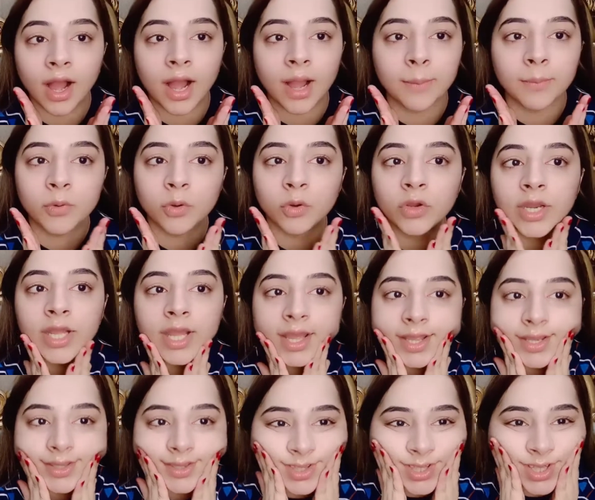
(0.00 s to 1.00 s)
आप लोगों ने
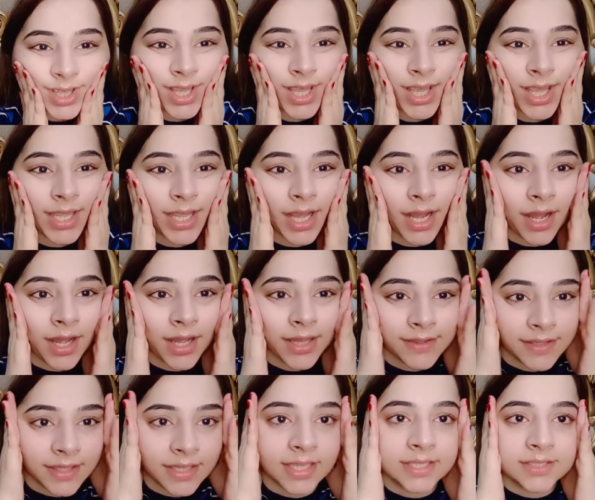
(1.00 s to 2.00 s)
ऐसे यहाँ
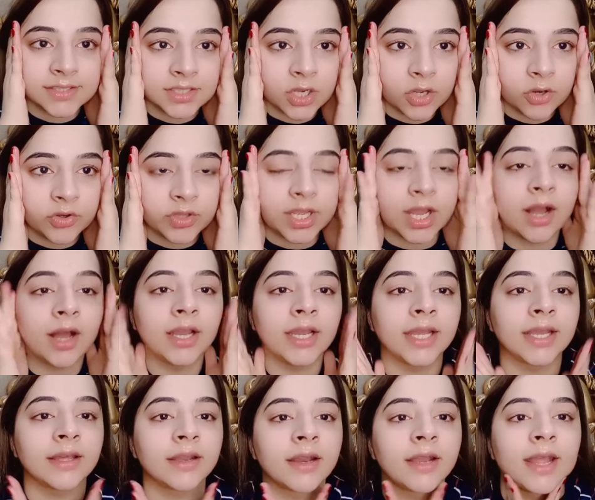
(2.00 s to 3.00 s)
से खींचना है और यहाँ
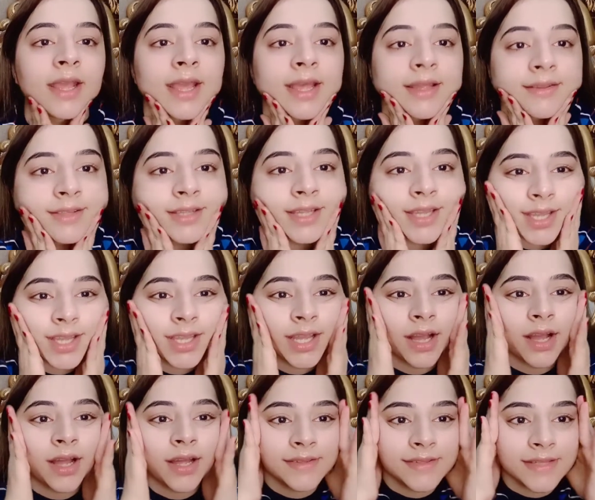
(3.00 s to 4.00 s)
लेकर आना है ऐसे
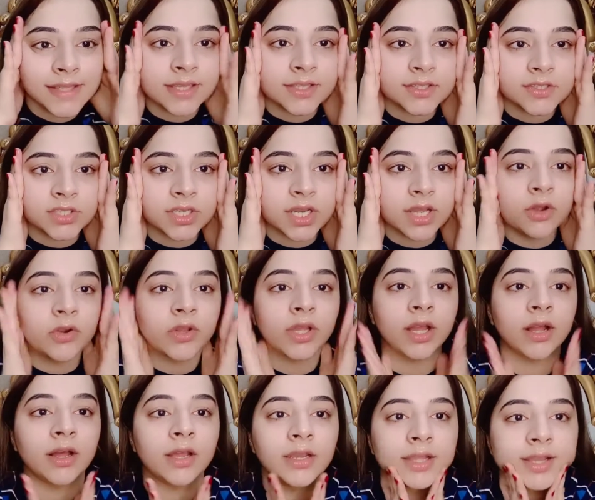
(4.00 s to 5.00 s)
यहाँ से खींचना है और
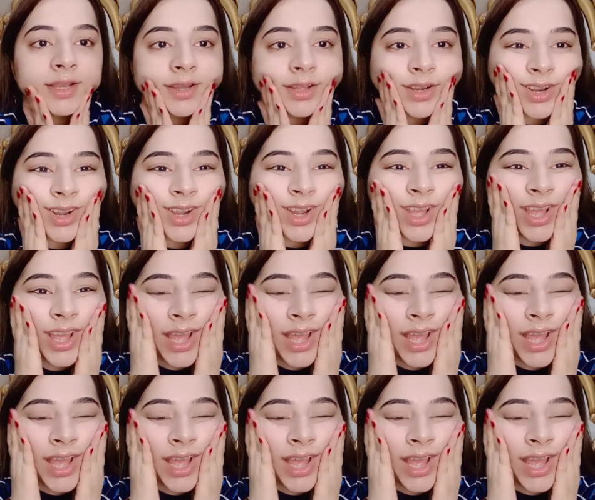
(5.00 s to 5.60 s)
यहाँ लेकर आना है